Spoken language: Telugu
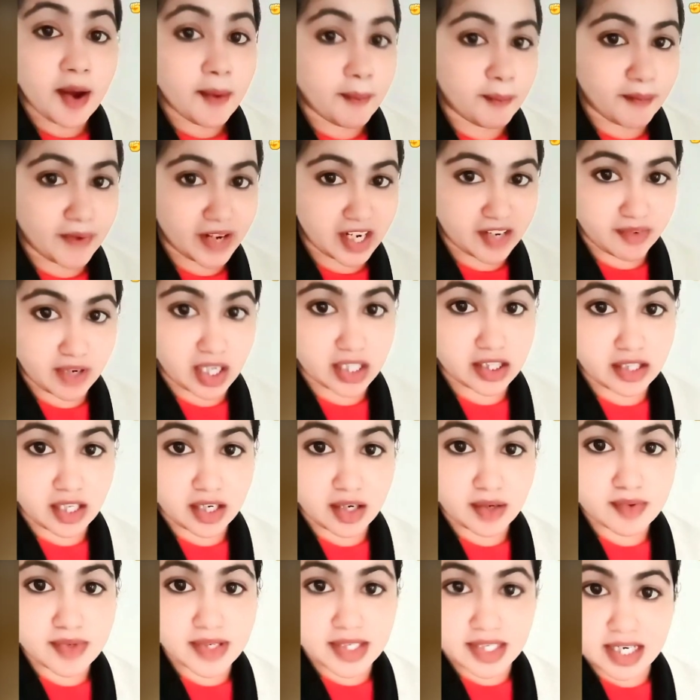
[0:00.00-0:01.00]
మనం అందరం
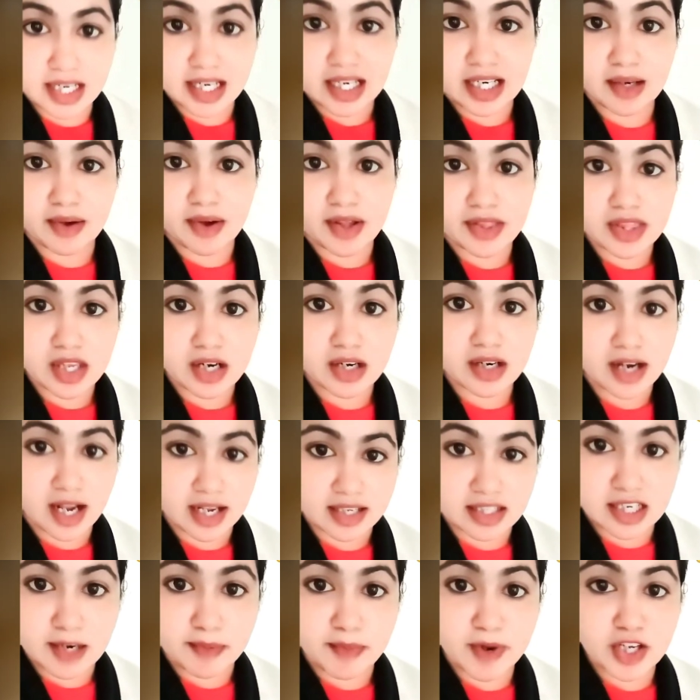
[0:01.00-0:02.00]
స్త్రీలు అందరం
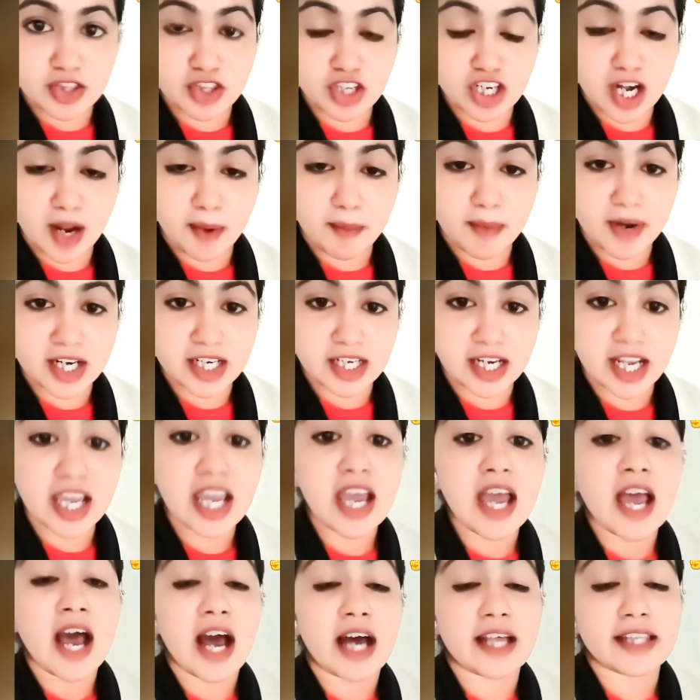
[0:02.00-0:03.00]
కష్టపడుతున్నామంటే
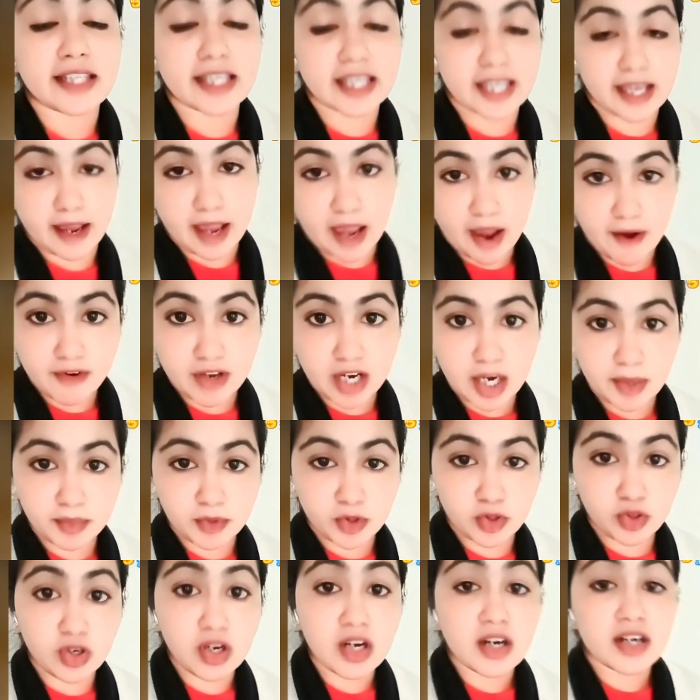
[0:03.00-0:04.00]
అది కేవలము
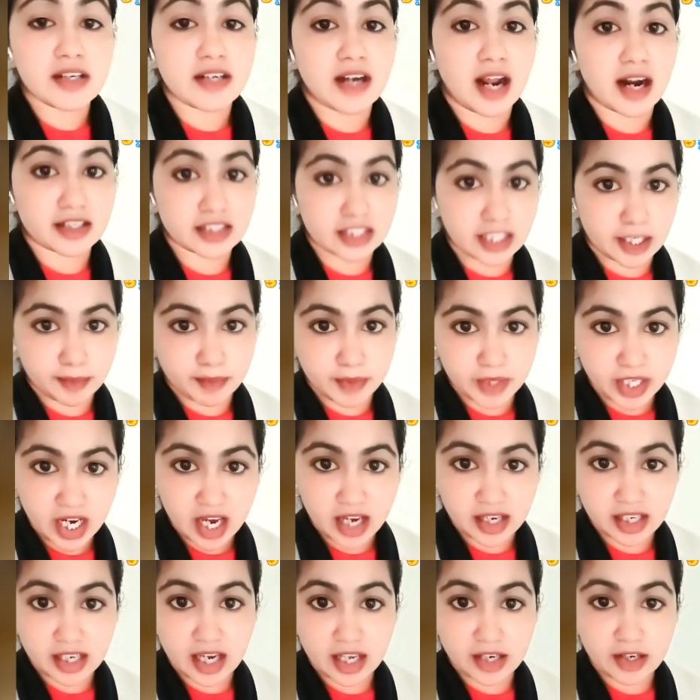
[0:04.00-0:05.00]
డాక్టర్
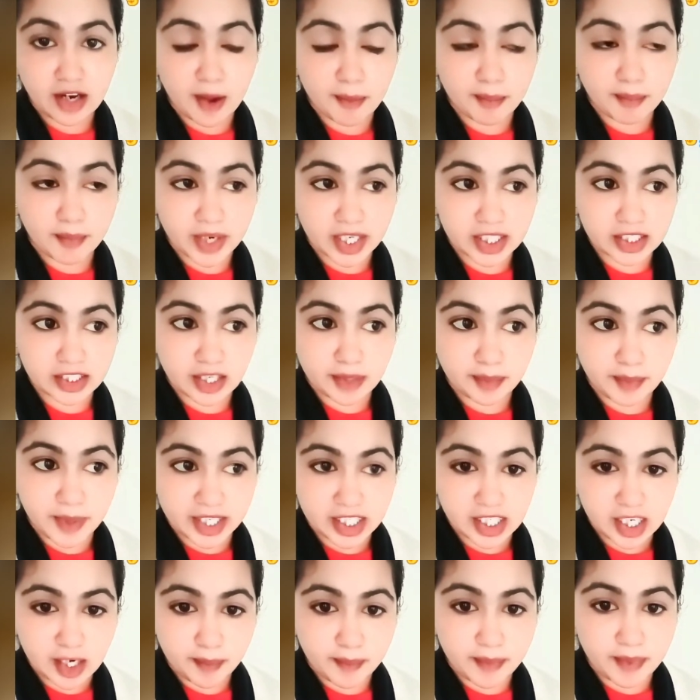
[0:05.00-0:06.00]
బిఆర్ గారు అంబేద్కర్
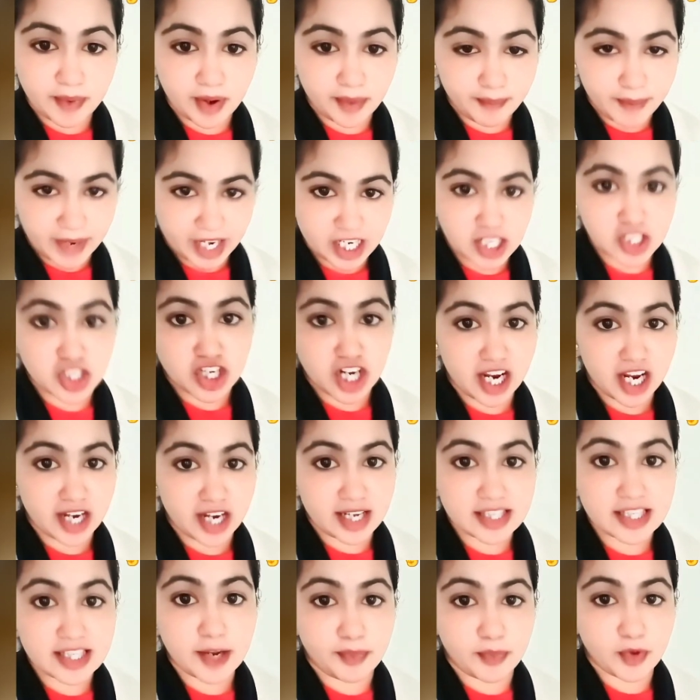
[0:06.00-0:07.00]
పెట్టిన భిక్ష అనే
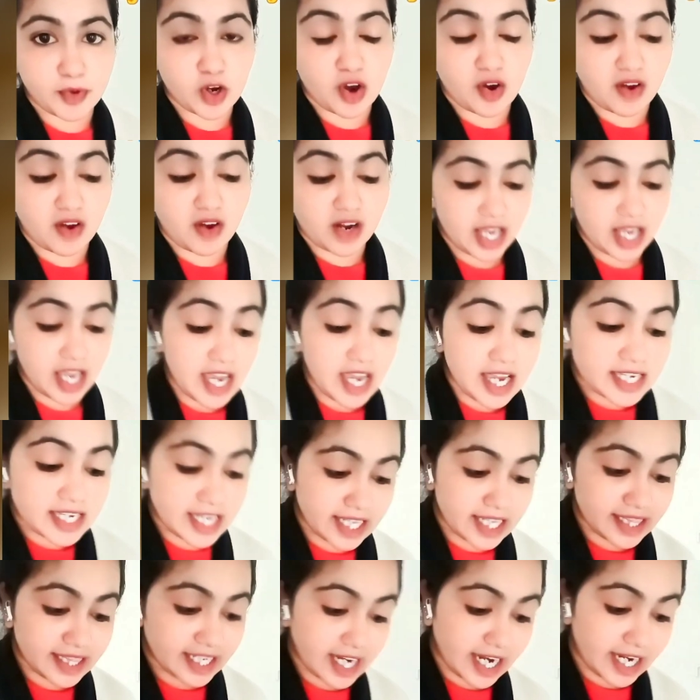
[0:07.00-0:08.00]
చెప్పుకోవాలి
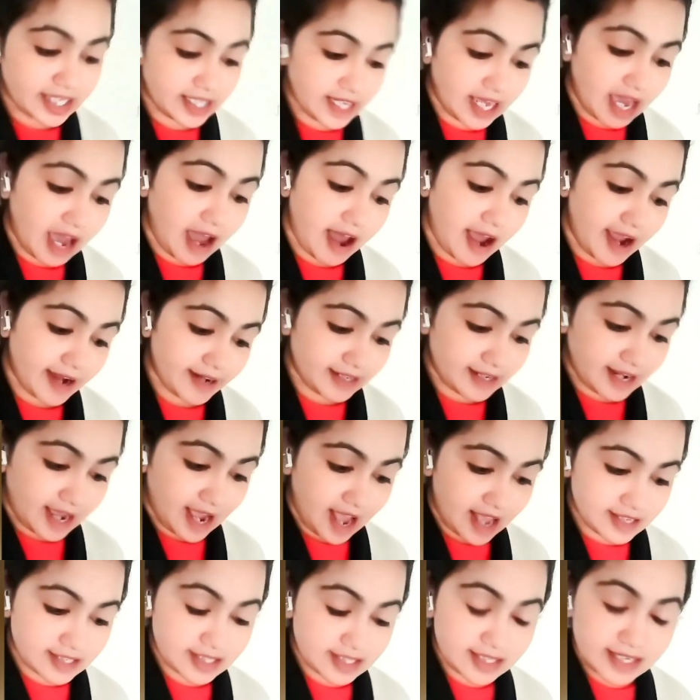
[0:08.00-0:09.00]
ఎందుకంటే ఆయన
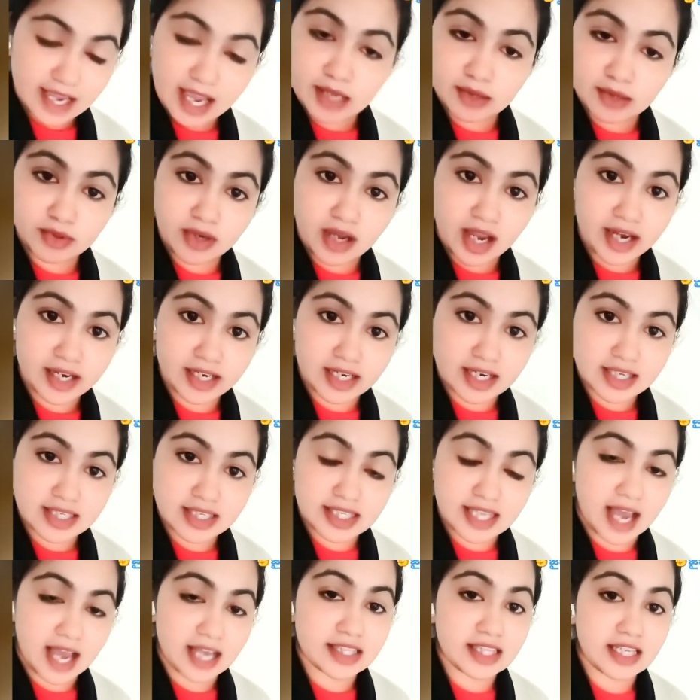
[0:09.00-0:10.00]
ఆశయాలు ఆయన
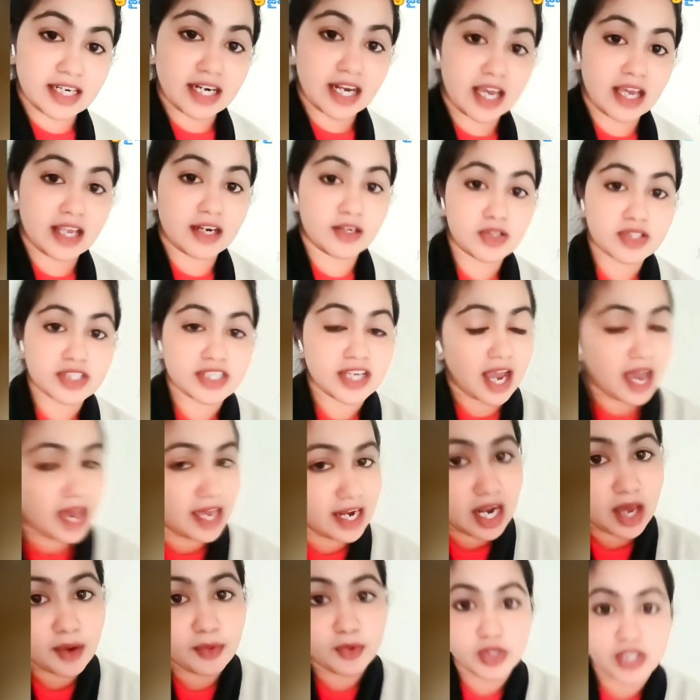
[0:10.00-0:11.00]
సాధనాలు
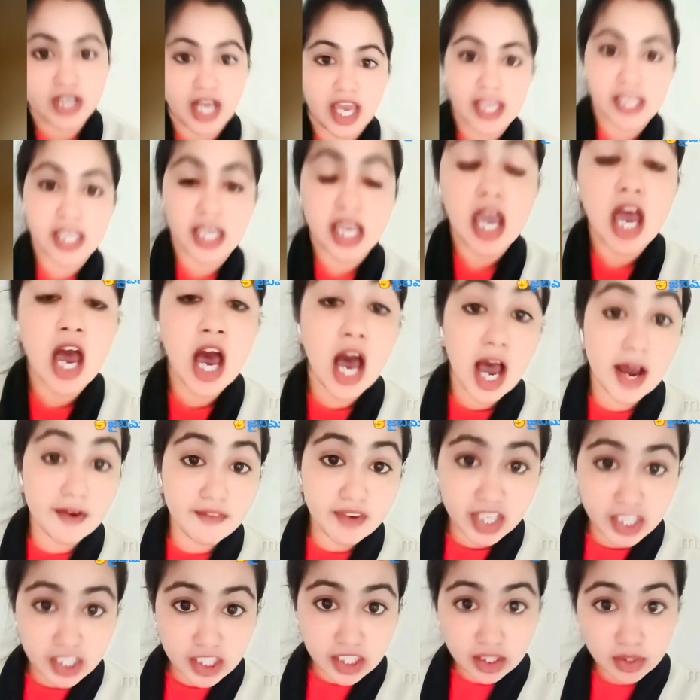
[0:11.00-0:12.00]
చాలా ఉన్నాయి
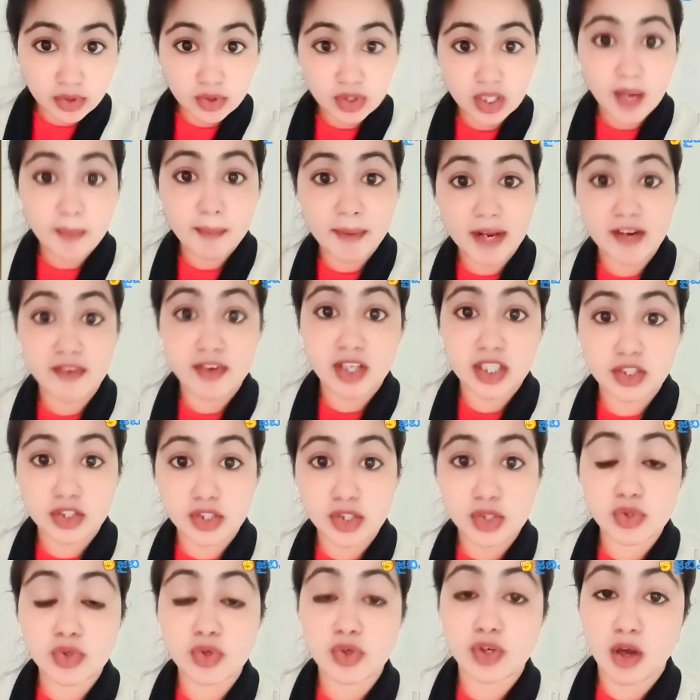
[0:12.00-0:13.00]
అవన్నీ కూడా మనం
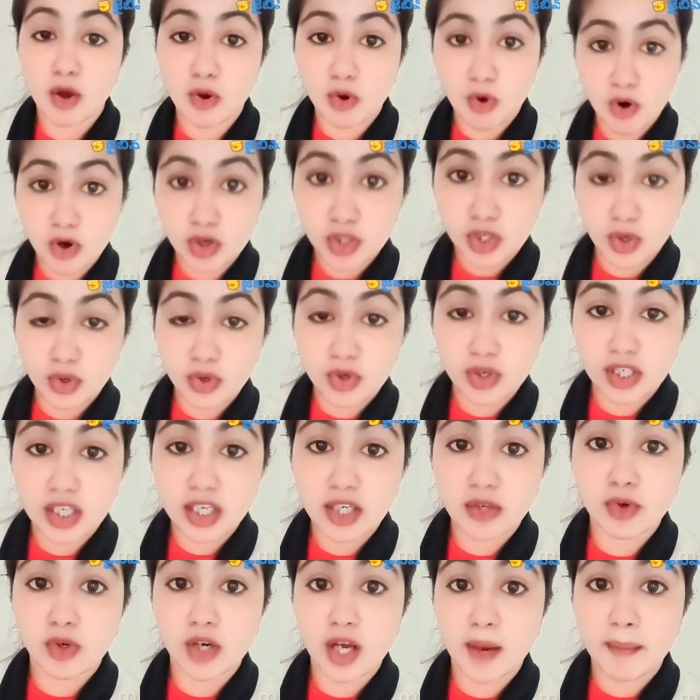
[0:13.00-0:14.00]
అందరం కూడా ఒకటి ఒకటి
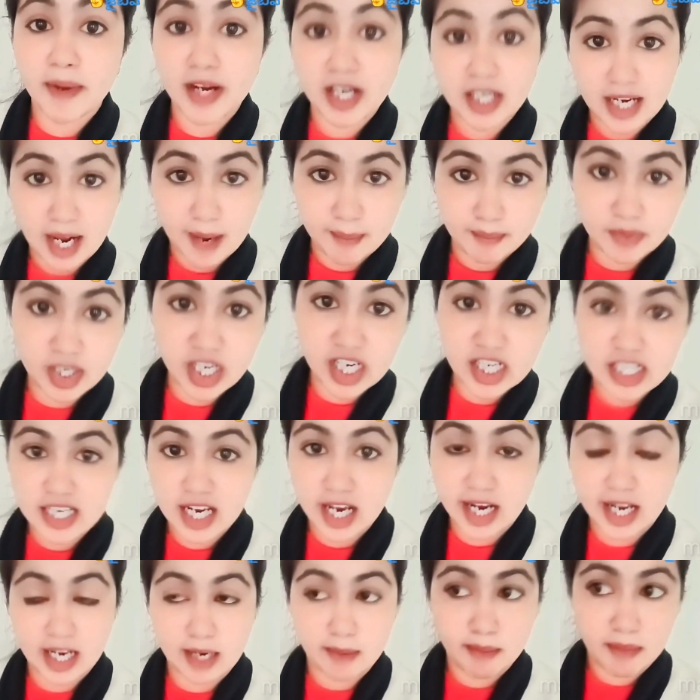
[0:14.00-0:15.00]
కూడా మనం కంప్లీట్
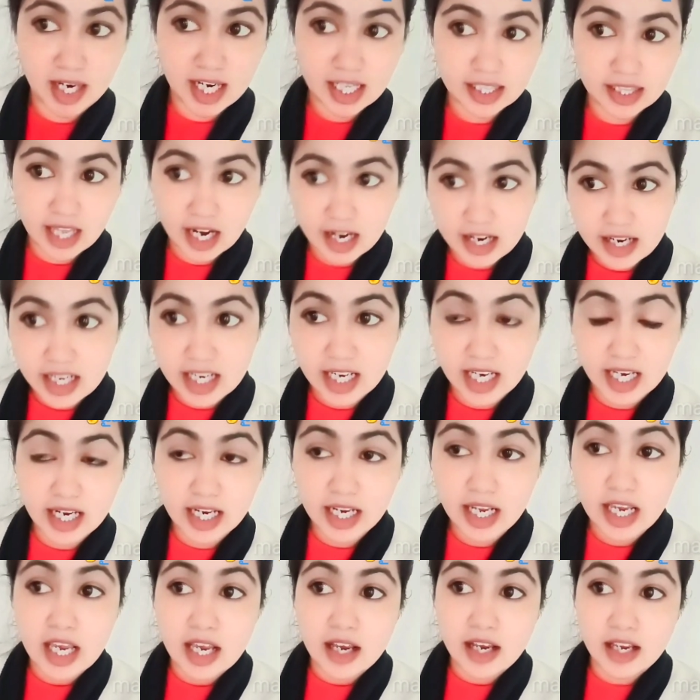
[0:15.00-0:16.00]
చేయాలి మన తండ్రి
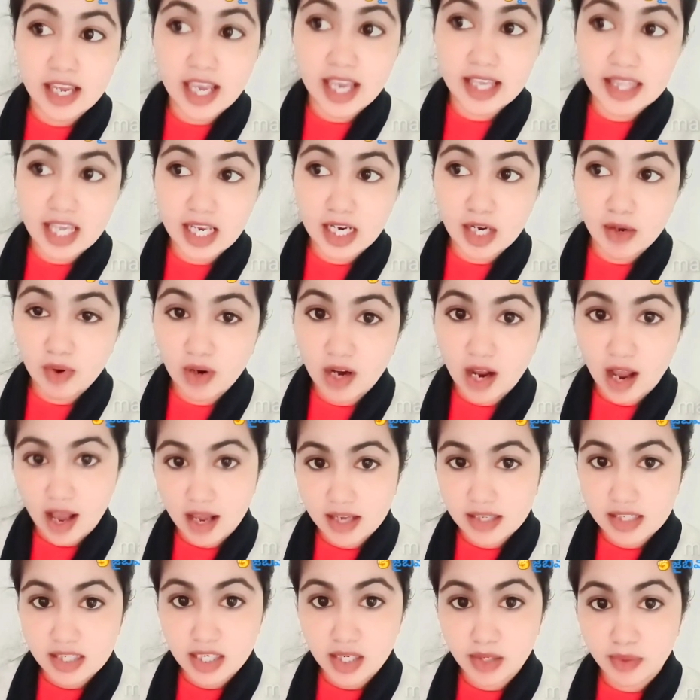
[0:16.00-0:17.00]
ఏదైనా ఒక
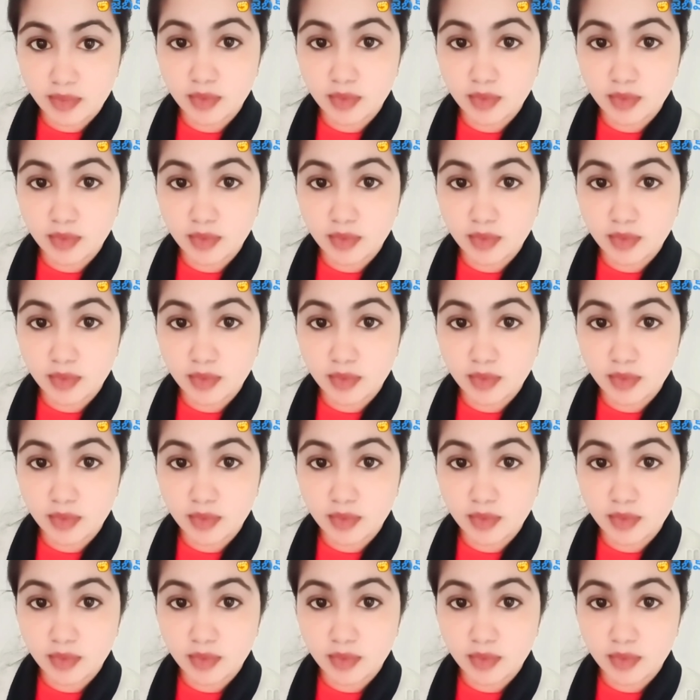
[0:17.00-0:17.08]
ఆశయం